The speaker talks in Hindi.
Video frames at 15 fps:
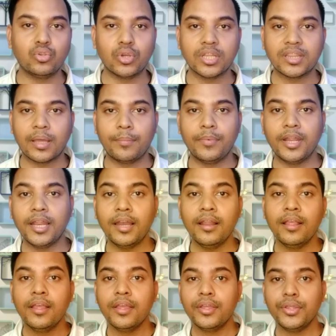जो है थंबनेल
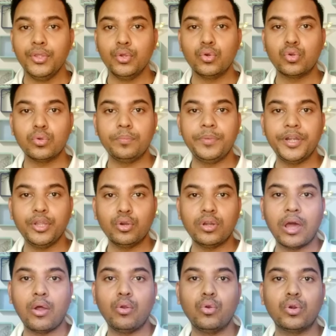यूट्यूब वीडियो
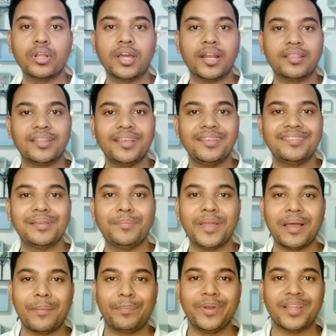डाउनलोड करते ही
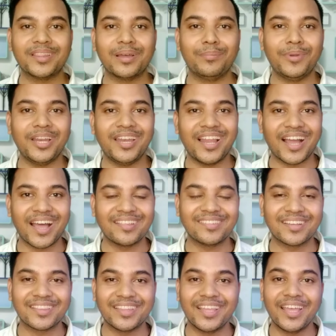समय अपना थंबनेल लगा
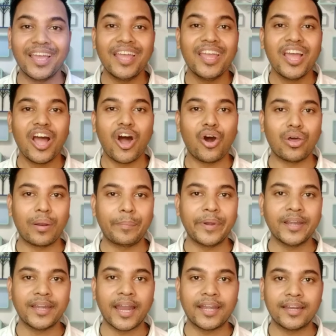सकते हैं और
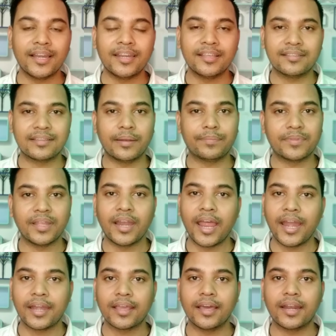अपना टाइटल डिस्क्रिप्शन
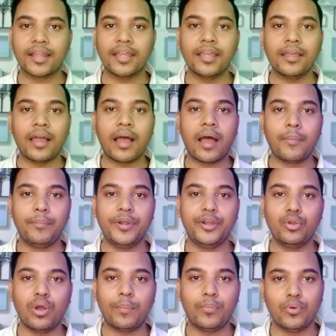ऐड करके आप
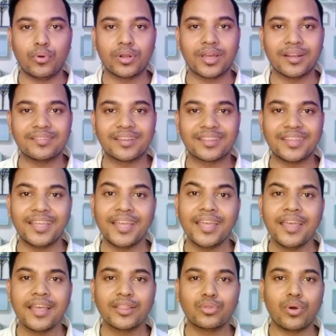वीडियो अपलोड कर सकते हैं
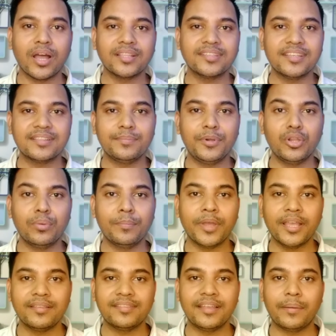तो आज की इस वीडियो में
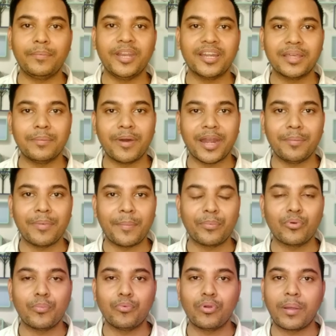मैं इसी अपडेट के बारे में
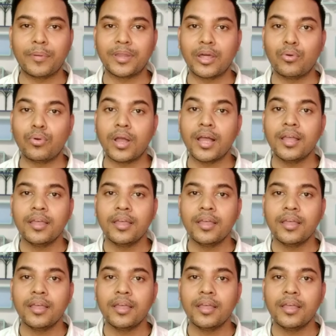आपको पूरा बताऊंगा